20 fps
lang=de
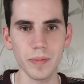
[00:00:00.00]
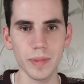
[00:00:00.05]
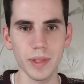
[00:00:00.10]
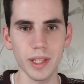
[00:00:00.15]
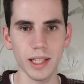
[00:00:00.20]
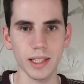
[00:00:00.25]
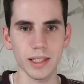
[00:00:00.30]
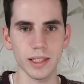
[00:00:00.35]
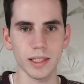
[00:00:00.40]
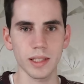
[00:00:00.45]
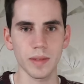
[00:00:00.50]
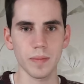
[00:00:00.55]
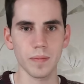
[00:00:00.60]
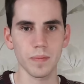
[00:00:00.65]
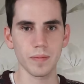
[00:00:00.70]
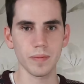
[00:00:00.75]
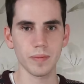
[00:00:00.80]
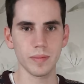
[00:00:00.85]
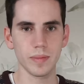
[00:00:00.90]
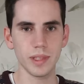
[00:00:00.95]
dass
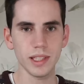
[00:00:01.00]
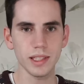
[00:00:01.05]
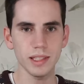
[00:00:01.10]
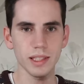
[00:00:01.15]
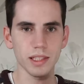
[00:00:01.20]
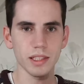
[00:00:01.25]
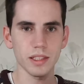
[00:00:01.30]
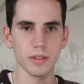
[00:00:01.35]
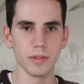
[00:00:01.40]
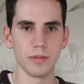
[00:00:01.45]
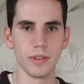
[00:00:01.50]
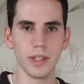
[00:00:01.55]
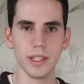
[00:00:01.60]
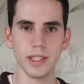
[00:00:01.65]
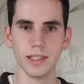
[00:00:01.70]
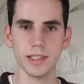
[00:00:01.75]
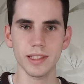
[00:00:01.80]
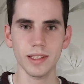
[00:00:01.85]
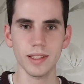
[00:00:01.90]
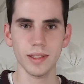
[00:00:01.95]
dieses
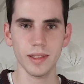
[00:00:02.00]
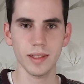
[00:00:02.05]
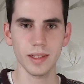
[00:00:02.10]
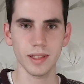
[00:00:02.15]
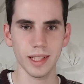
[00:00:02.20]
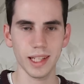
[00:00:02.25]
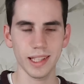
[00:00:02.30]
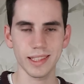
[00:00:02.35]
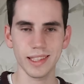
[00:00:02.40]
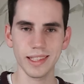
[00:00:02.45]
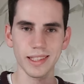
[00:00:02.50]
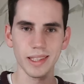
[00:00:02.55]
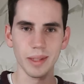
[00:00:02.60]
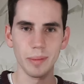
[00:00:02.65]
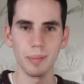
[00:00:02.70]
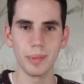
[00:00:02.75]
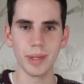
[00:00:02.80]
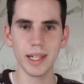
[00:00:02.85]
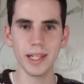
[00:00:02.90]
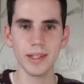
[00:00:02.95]
Wissen, dass diese
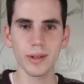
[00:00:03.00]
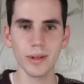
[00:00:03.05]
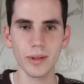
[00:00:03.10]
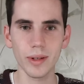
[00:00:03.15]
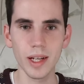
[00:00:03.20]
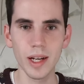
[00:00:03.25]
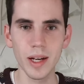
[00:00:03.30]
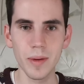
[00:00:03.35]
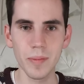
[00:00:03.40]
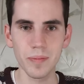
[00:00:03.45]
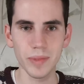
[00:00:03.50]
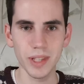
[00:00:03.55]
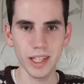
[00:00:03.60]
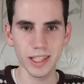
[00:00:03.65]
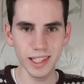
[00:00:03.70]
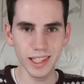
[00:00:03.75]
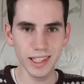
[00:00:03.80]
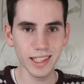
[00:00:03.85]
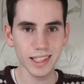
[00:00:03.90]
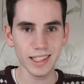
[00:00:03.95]
Bildung
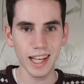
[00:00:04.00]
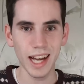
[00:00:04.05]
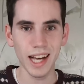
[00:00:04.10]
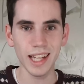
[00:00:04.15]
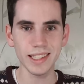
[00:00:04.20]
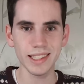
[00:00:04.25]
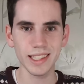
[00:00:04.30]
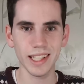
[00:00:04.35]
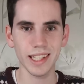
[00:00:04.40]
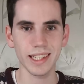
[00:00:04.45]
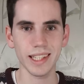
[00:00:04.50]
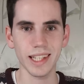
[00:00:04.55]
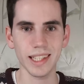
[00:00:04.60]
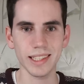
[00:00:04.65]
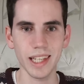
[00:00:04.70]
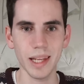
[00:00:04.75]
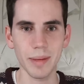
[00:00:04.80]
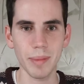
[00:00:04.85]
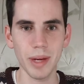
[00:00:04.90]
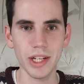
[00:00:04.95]
dass dieses Ansehen,
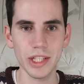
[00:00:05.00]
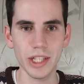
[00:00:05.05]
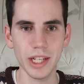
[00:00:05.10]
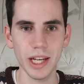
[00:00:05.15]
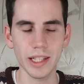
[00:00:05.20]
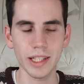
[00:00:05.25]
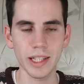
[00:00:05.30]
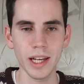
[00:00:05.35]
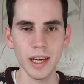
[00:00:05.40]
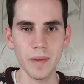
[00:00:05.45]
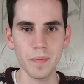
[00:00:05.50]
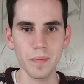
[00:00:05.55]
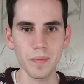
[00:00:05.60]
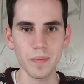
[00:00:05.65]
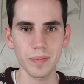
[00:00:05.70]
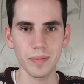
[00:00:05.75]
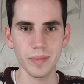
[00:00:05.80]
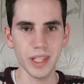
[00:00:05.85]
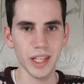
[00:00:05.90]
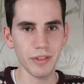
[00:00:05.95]
das ein Mensch hat,
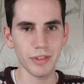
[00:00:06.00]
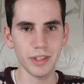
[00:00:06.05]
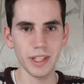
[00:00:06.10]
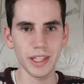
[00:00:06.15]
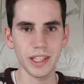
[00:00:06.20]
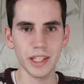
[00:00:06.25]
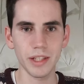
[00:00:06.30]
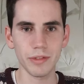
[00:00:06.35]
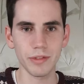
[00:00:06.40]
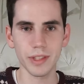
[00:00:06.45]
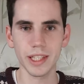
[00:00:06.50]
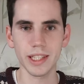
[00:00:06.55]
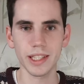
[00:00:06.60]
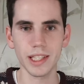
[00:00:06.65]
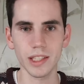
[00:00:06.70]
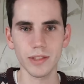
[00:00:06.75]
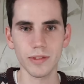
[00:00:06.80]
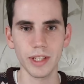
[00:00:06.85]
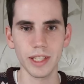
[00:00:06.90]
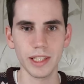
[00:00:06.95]
definitiv nicht
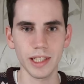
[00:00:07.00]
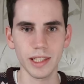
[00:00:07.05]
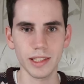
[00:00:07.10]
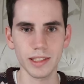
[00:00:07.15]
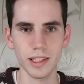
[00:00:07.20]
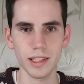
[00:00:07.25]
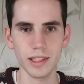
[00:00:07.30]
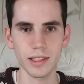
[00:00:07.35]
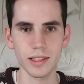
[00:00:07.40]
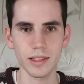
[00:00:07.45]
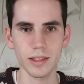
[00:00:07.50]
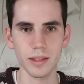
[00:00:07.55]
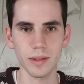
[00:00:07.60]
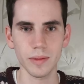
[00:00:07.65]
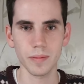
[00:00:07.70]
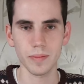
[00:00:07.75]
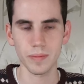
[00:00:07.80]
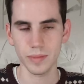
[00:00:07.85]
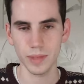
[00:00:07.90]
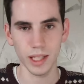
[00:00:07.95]
das Wichtigste ist.
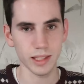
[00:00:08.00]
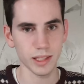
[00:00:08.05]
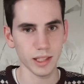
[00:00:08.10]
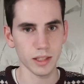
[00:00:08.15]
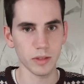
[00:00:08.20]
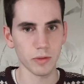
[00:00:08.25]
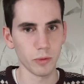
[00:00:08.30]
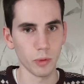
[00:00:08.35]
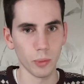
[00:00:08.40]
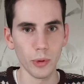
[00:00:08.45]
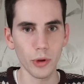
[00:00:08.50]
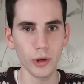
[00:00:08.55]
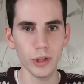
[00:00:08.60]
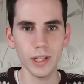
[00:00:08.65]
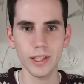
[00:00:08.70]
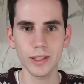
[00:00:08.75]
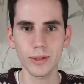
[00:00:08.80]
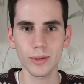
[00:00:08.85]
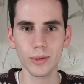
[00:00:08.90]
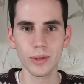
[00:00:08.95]
Das ist
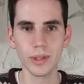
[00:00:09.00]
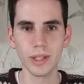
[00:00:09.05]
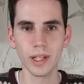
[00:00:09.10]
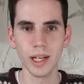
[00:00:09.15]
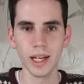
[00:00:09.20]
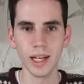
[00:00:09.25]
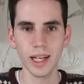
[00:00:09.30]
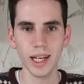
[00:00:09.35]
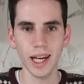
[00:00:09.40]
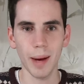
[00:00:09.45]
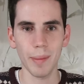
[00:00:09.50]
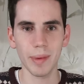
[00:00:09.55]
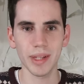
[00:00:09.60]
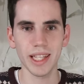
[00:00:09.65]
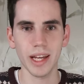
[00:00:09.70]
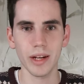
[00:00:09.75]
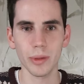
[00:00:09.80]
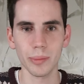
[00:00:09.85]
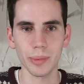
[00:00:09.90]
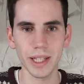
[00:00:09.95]
womöglich gut, aber
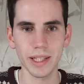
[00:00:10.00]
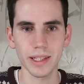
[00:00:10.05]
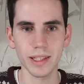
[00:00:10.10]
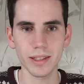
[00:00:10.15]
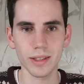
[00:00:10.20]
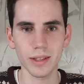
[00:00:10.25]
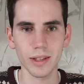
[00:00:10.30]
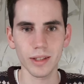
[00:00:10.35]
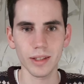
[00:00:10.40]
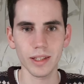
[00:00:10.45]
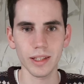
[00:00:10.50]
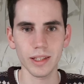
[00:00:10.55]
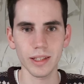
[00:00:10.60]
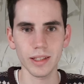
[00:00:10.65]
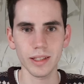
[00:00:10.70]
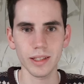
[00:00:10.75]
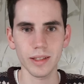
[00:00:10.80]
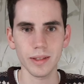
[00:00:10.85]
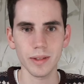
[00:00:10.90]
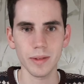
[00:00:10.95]
darum geht es Gott nicht.